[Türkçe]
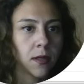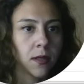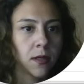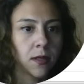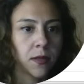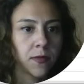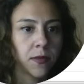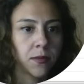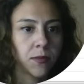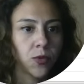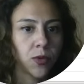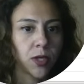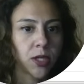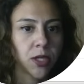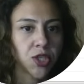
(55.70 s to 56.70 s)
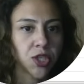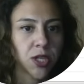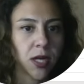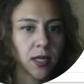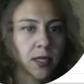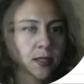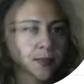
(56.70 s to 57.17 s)
grafiğimi yukarı
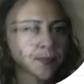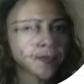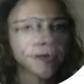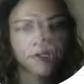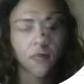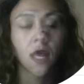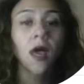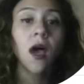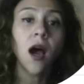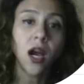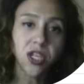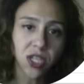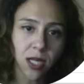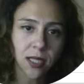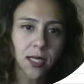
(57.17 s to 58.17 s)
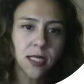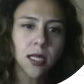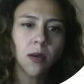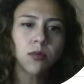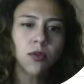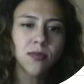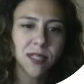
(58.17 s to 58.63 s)
çıkarttım. Aşağıdaki
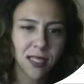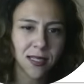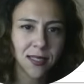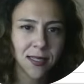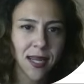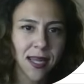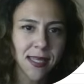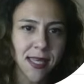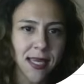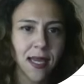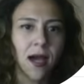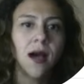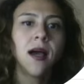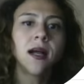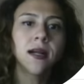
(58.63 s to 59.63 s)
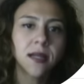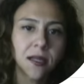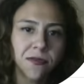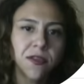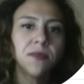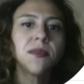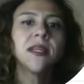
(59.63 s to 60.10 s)
tablom sarı renkte ya
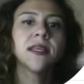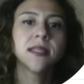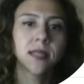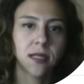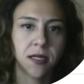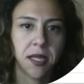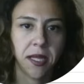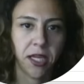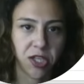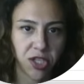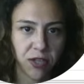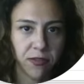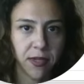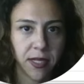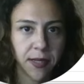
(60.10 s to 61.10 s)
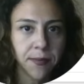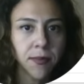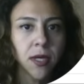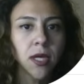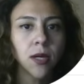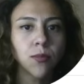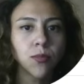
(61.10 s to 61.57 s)
grafiğimi de sarı renge çevireyim.
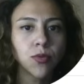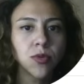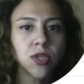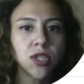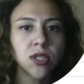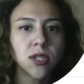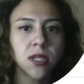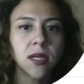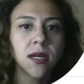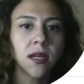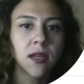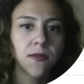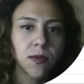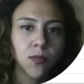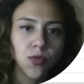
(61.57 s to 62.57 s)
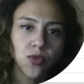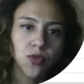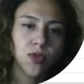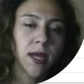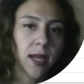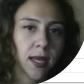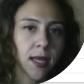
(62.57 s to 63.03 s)
Bunun için de grafiğimin üstüne
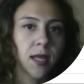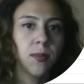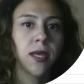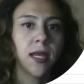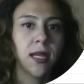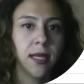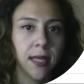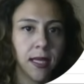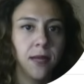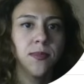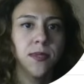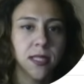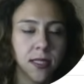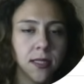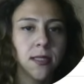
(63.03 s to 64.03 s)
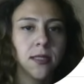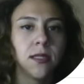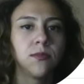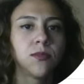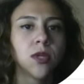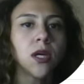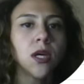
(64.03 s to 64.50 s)
herhangi bir yere gelip
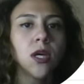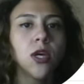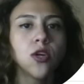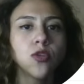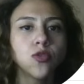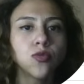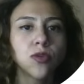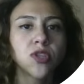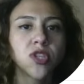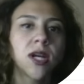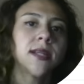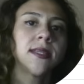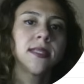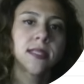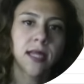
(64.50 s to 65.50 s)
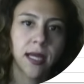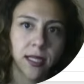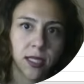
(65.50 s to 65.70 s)
tıkladığımda şurada chart design